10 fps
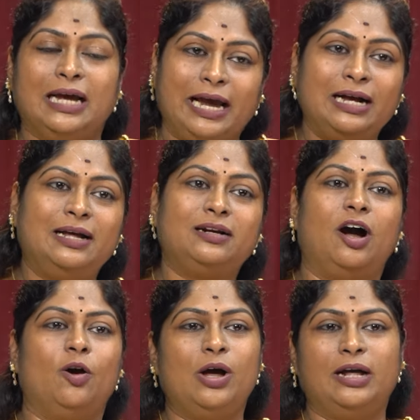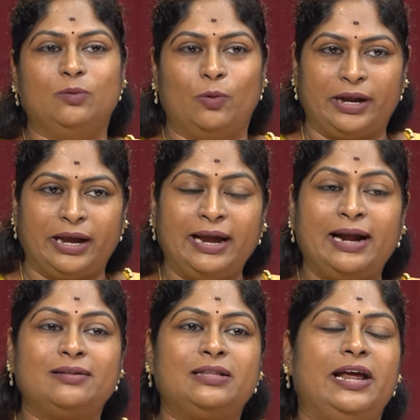எங்கே இருக்காங்களோ அது ஒரே
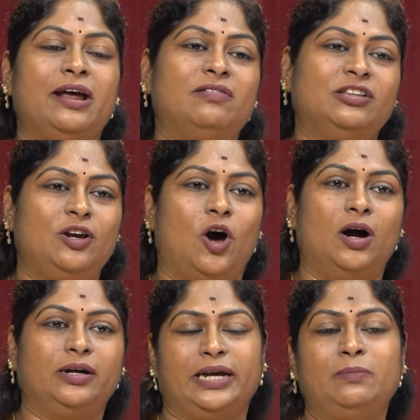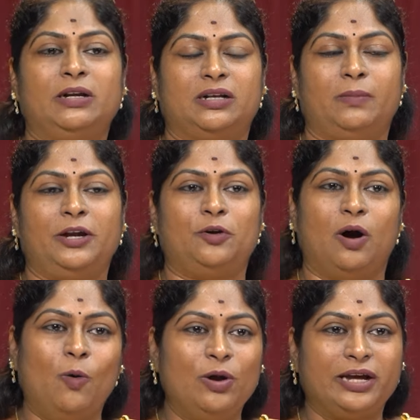இடத்துலையே வந்து லாங் டைம் இருக்கிற மாதிரி
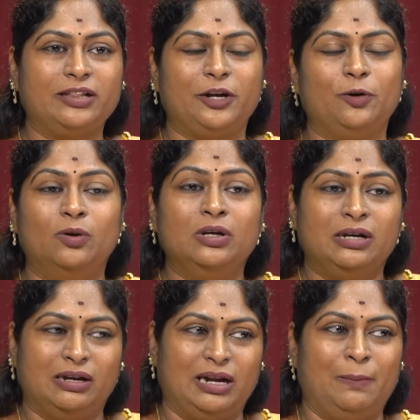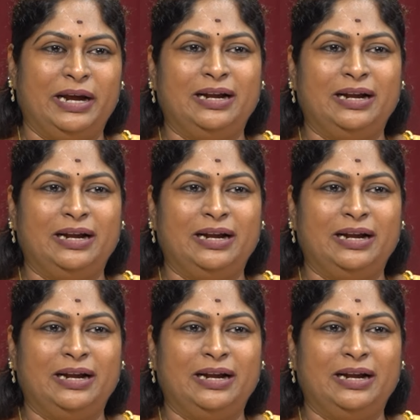இருக்கும் அவங்களுக்கே தெரியும் நம்ம